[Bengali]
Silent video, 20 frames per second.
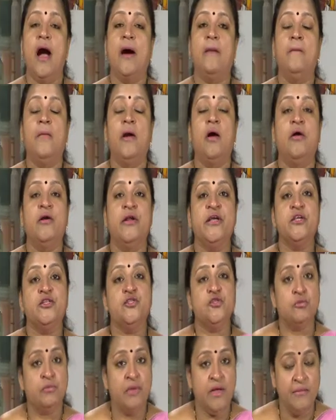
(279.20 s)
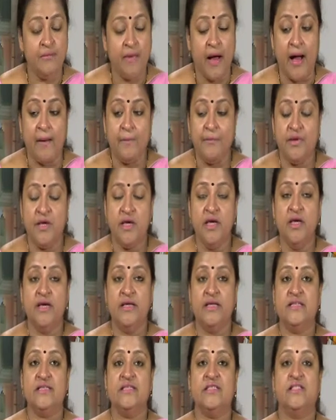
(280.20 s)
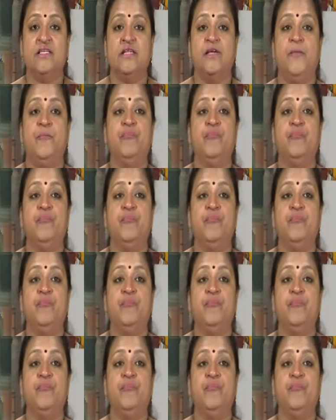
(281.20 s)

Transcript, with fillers: আমরা অনেক সময় ভাবি যে